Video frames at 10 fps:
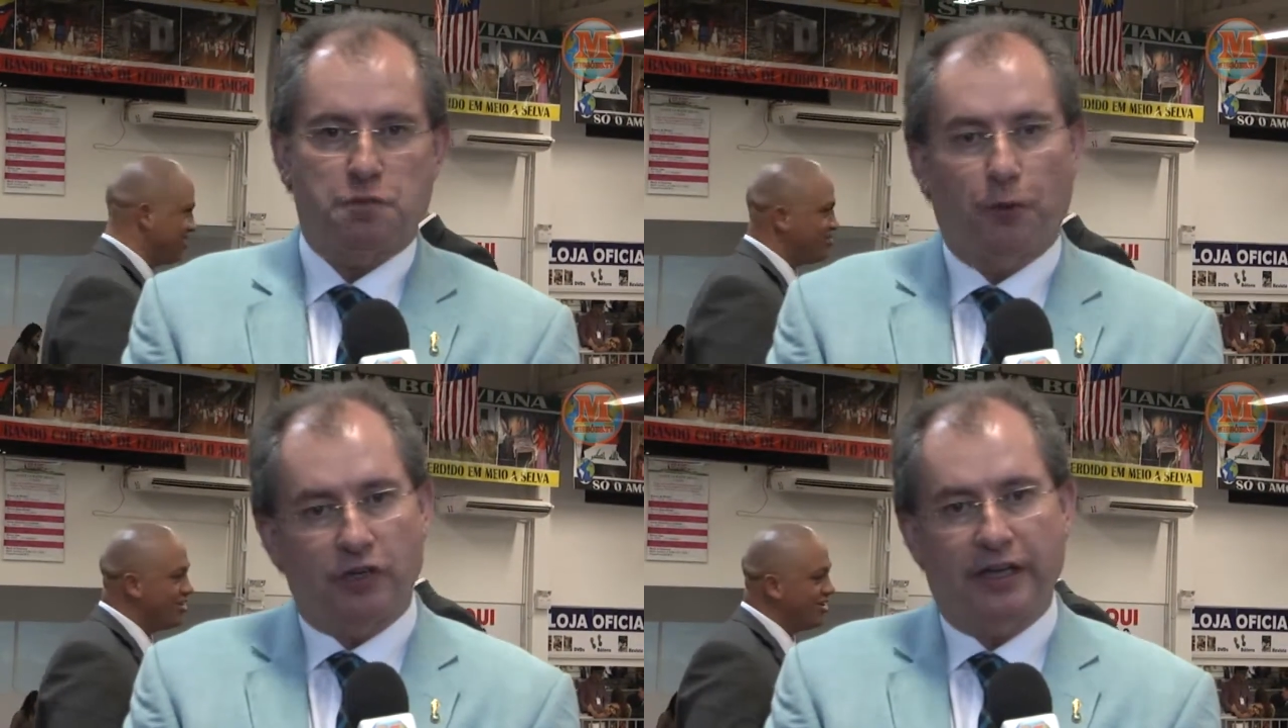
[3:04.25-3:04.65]

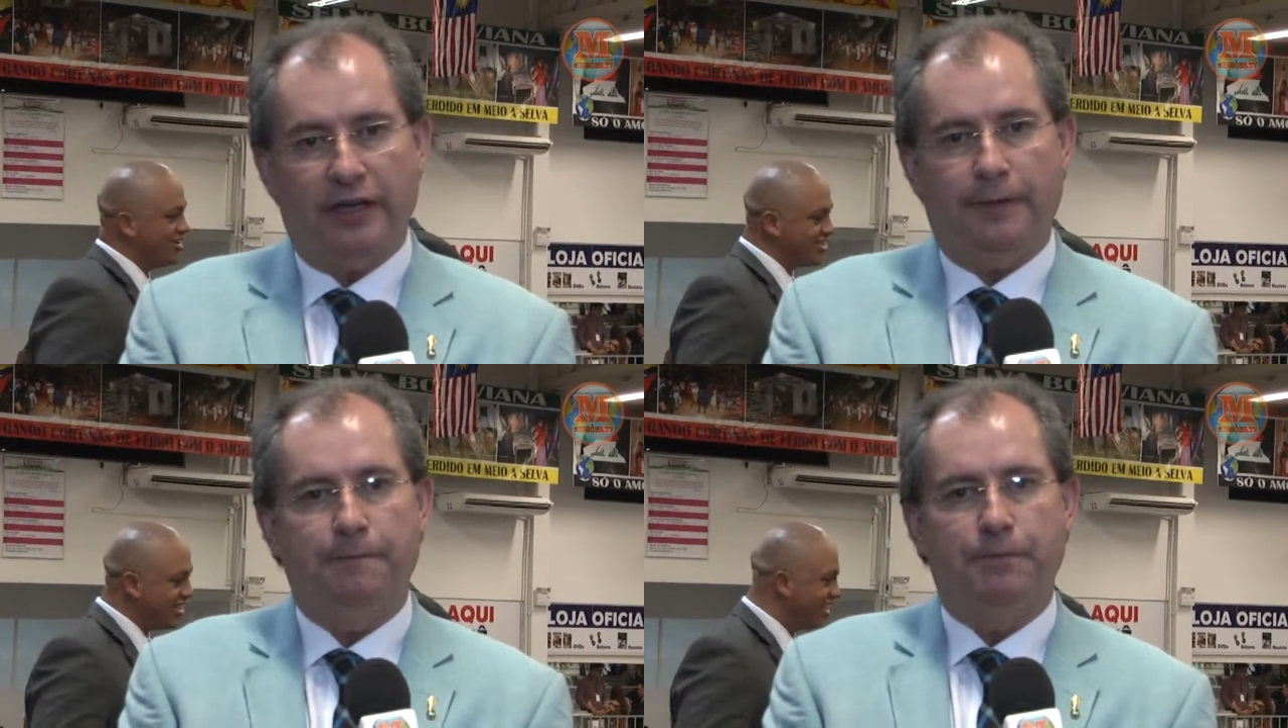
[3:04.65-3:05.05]
por
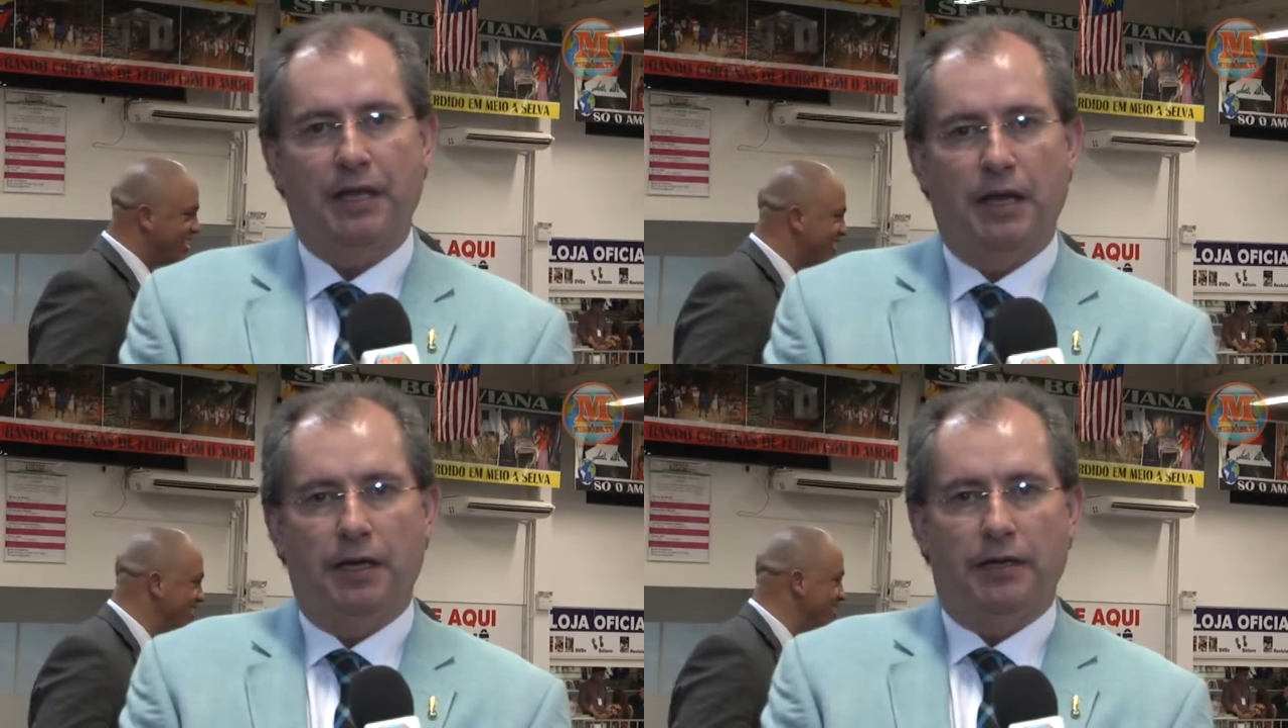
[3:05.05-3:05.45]
quê?
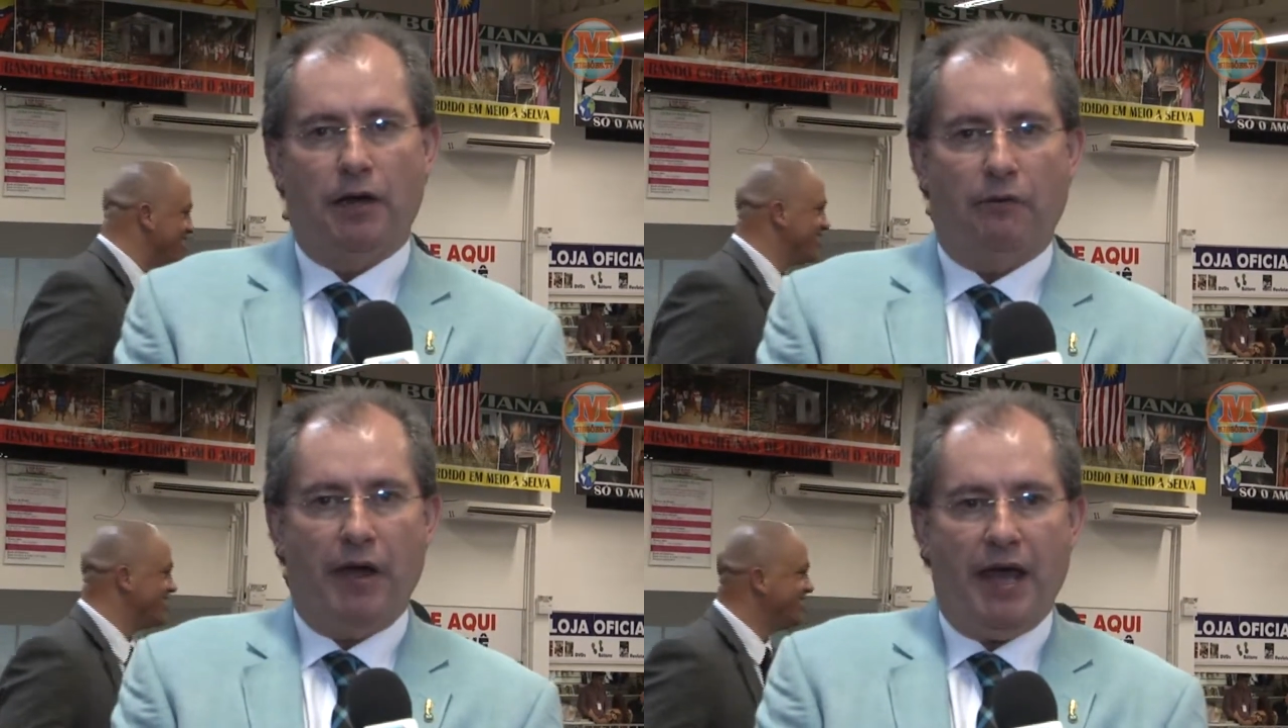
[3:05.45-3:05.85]

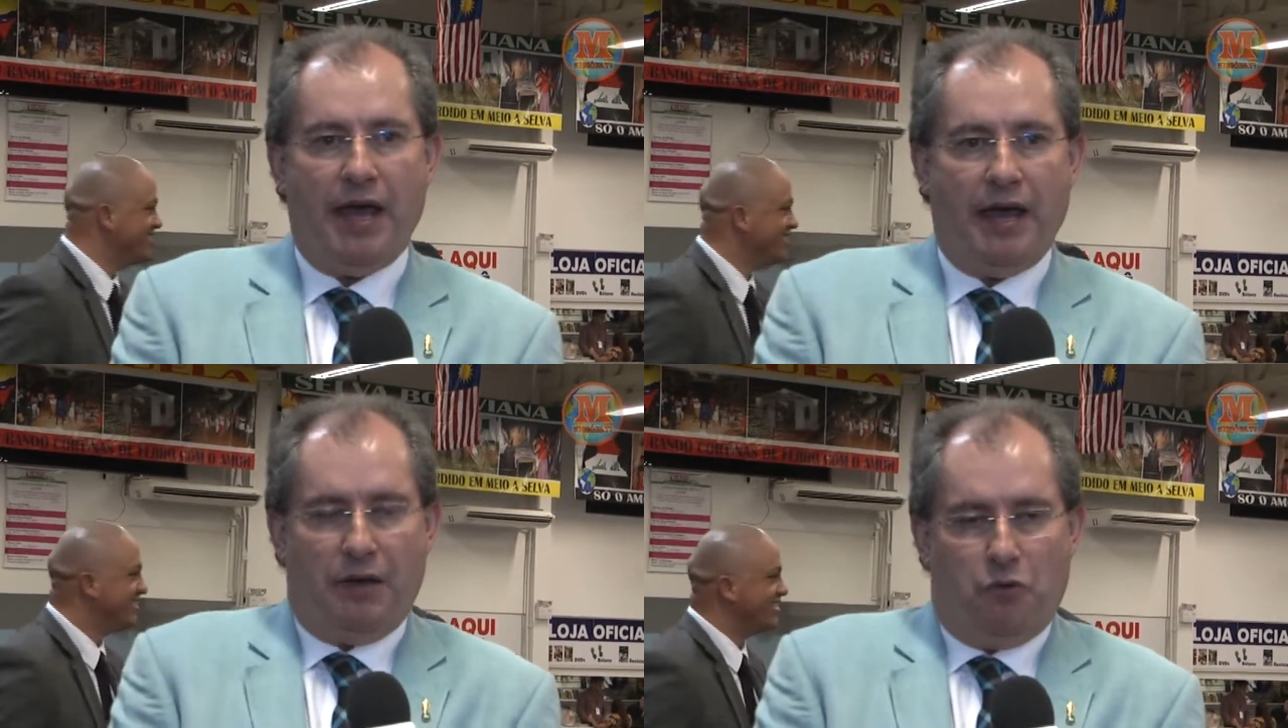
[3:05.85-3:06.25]
Não
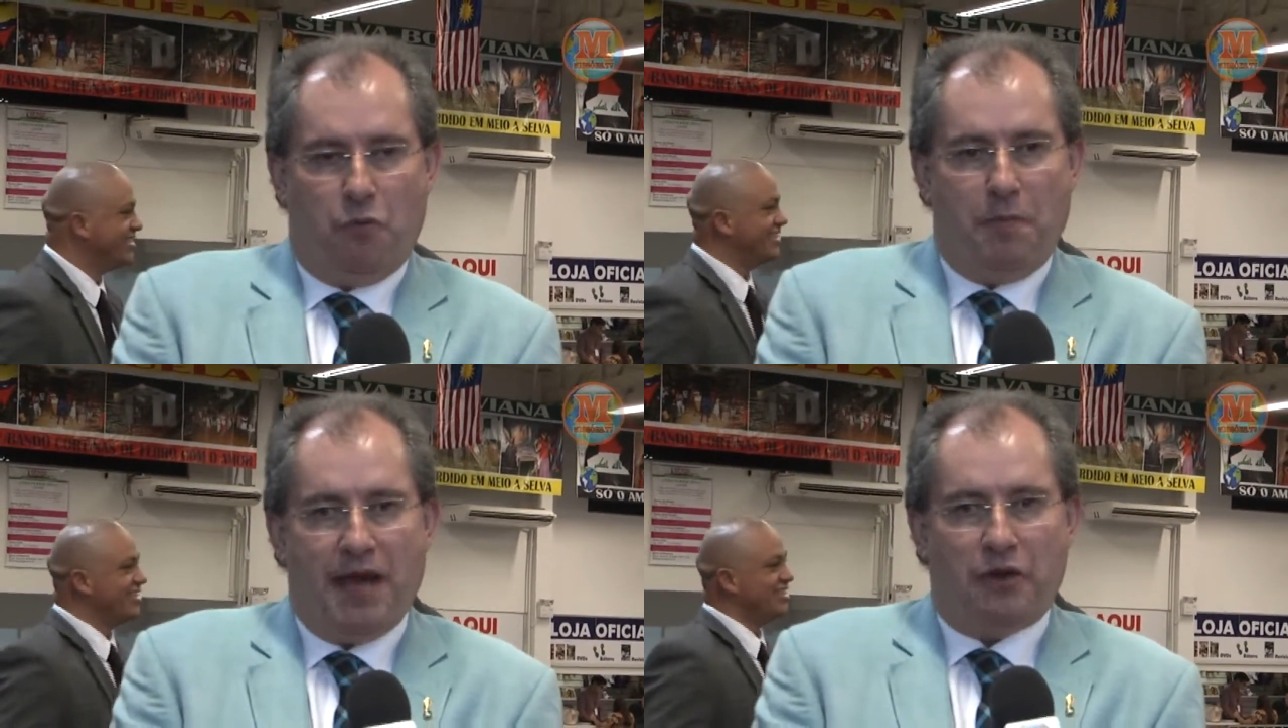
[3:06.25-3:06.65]
é um
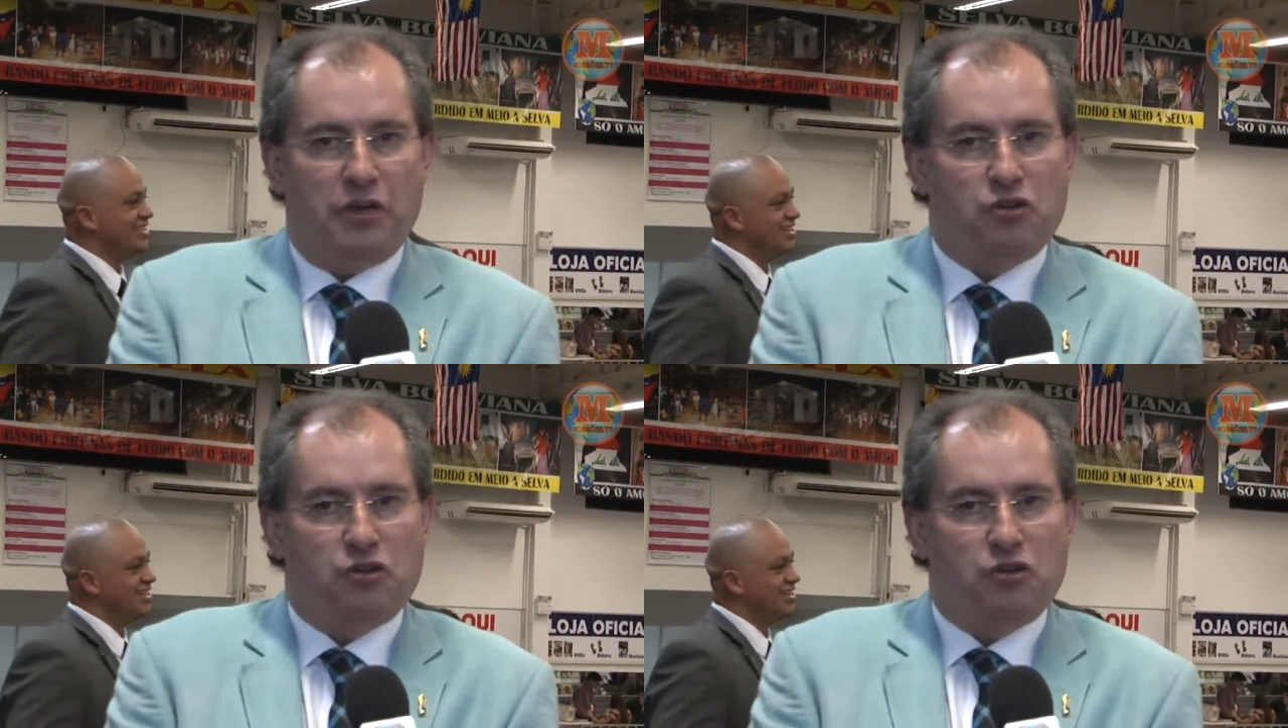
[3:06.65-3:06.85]
mero